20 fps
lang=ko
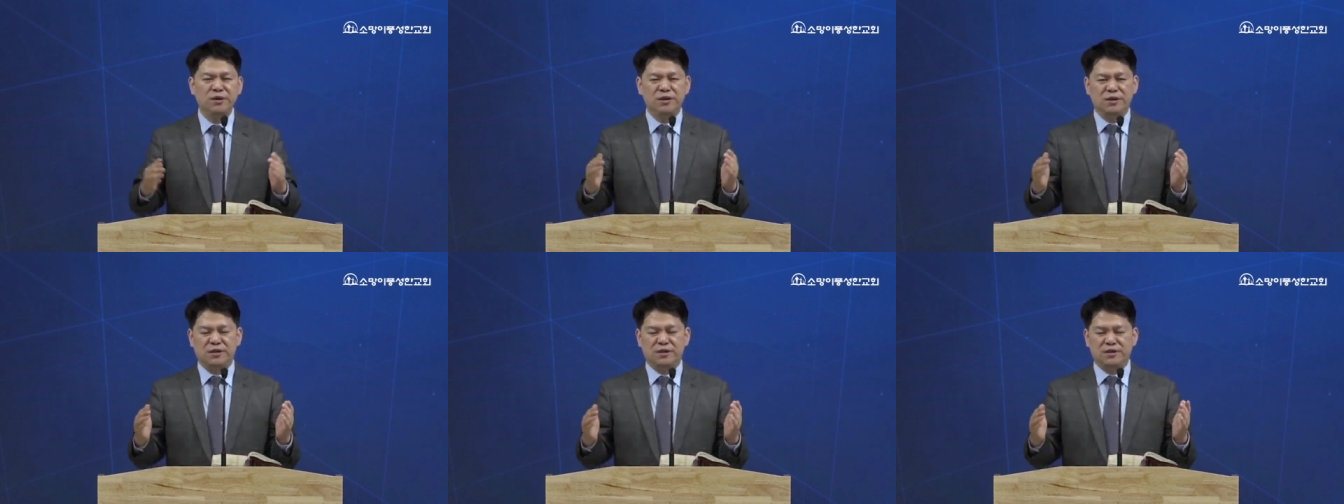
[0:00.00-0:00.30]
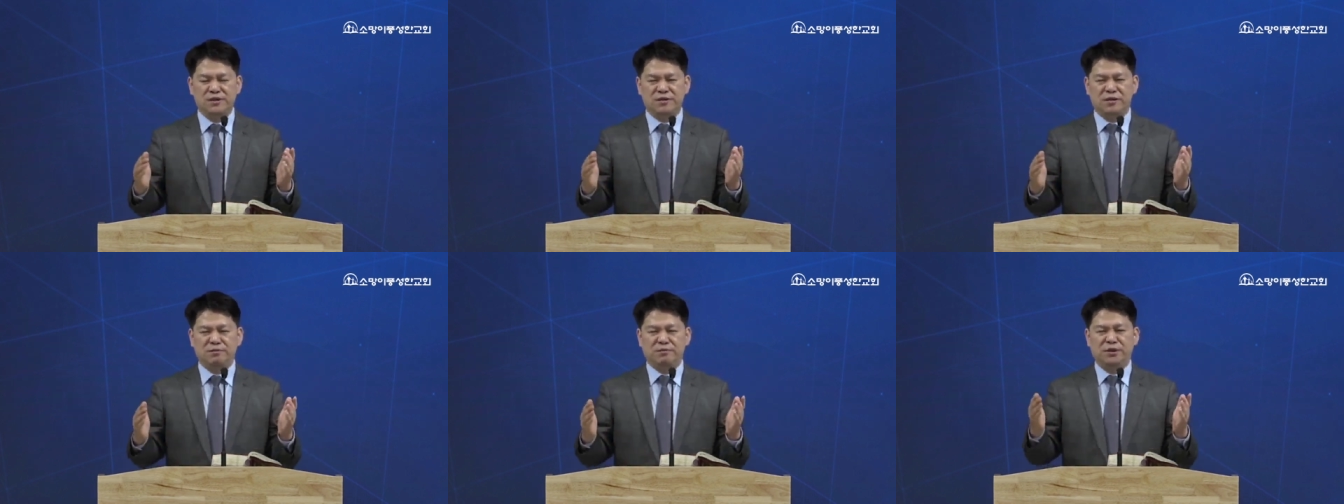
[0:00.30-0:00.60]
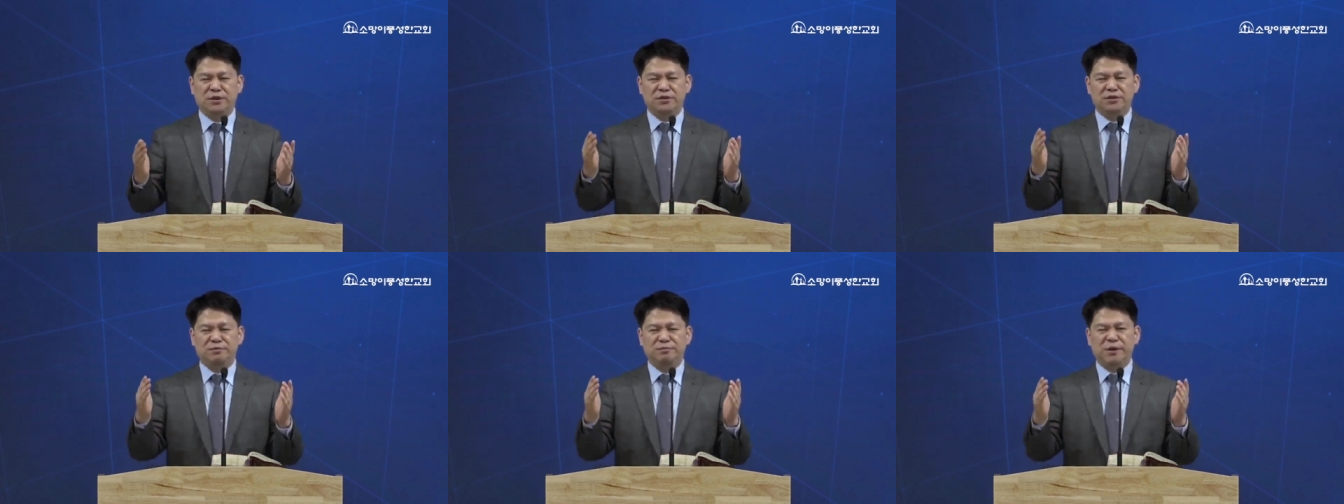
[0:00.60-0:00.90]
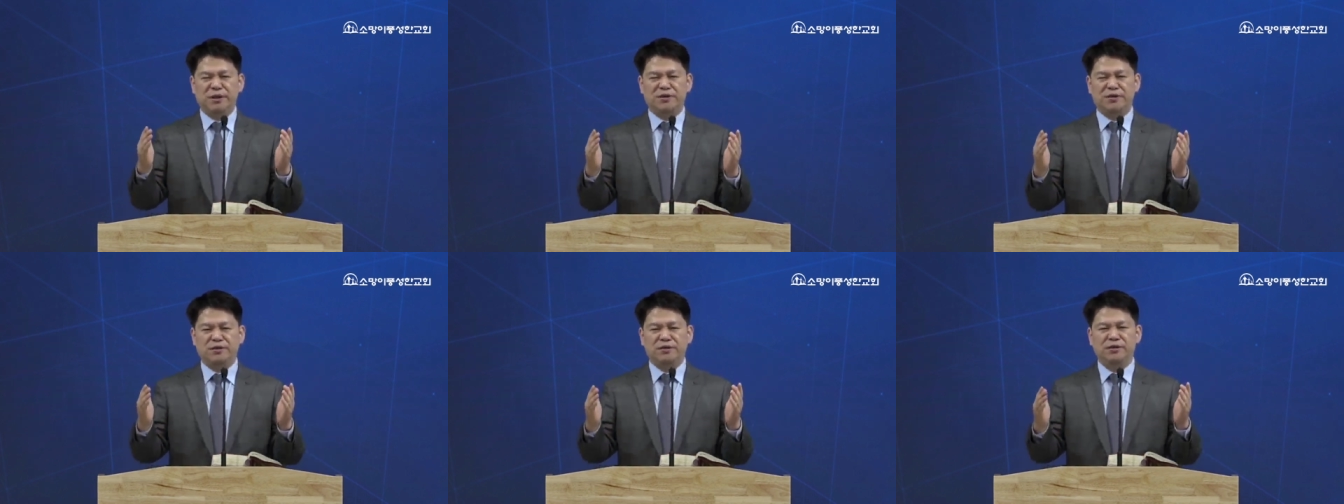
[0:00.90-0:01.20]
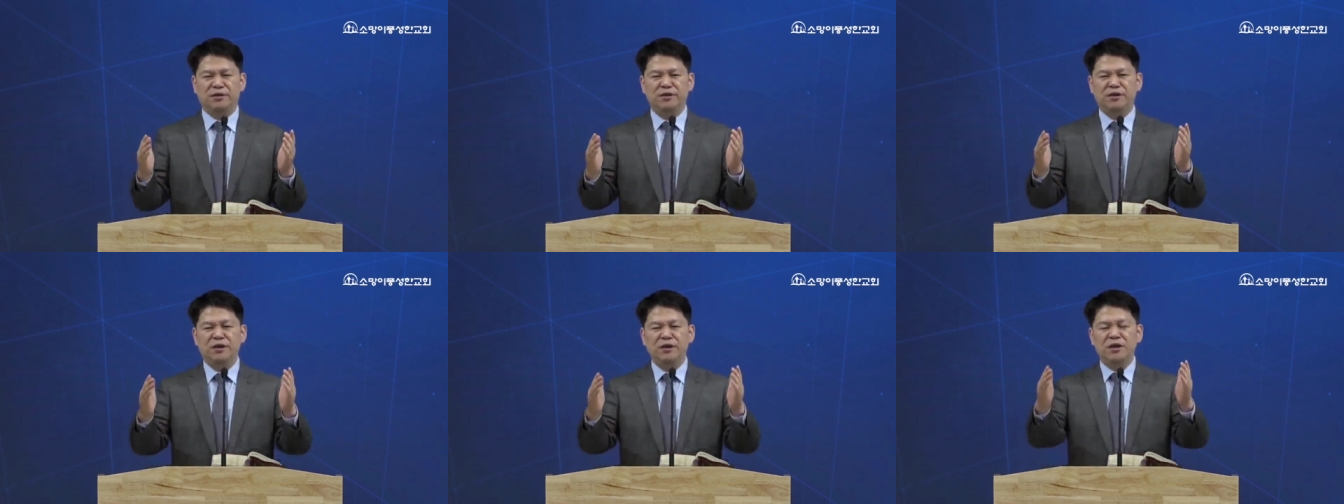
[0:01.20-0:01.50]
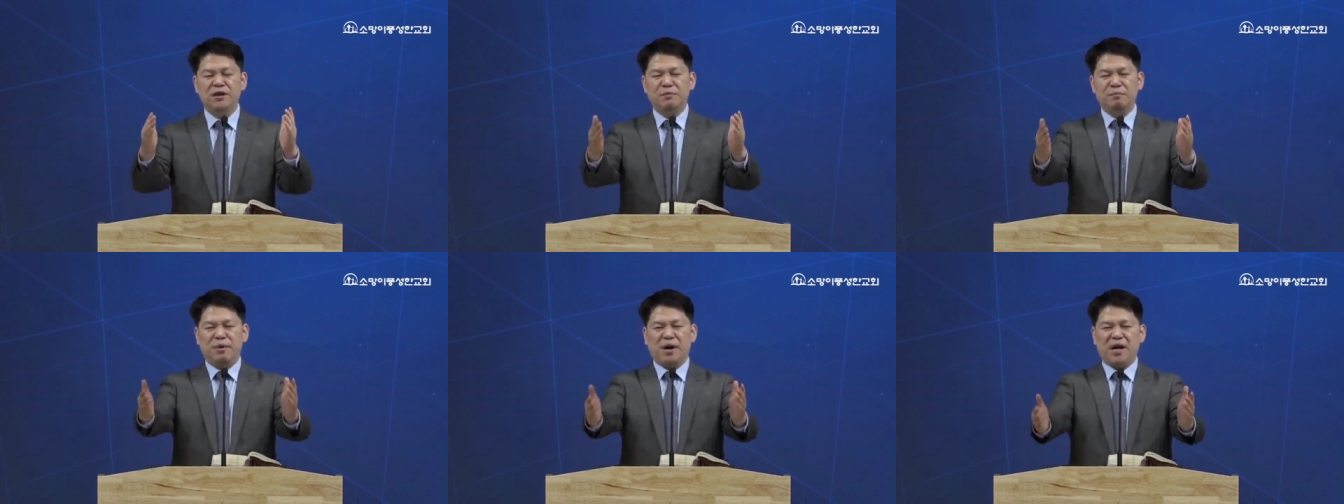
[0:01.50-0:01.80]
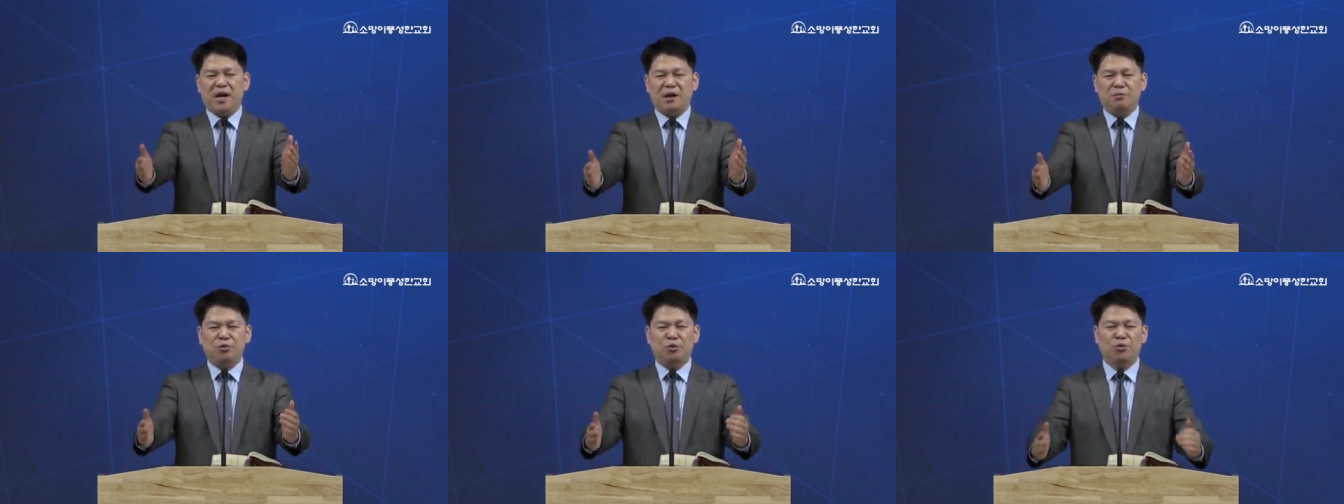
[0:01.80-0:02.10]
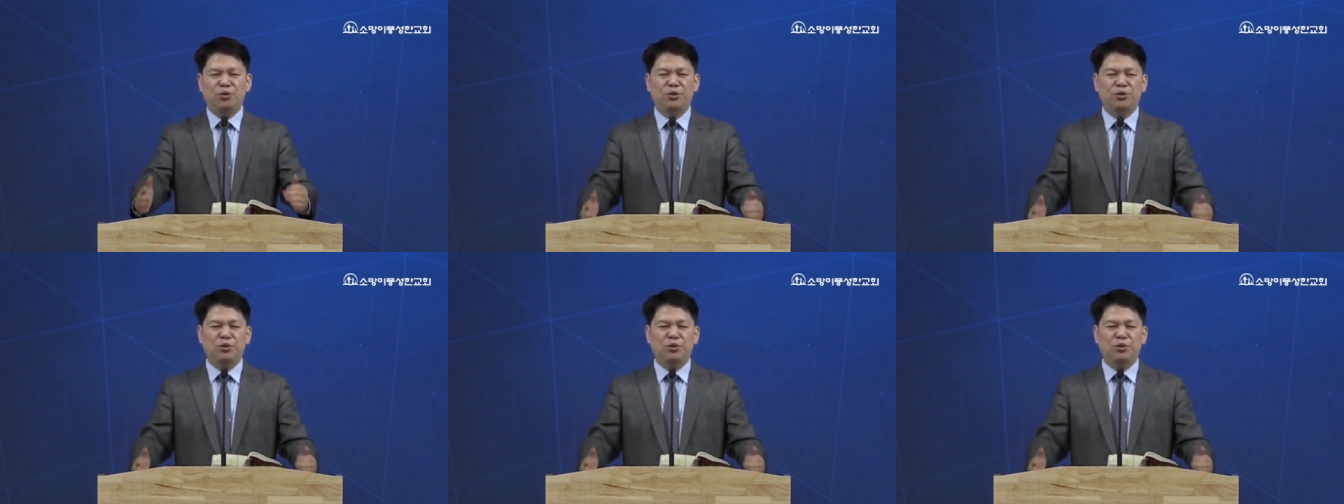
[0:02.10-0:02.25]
이스라엘 백성들을 바라보고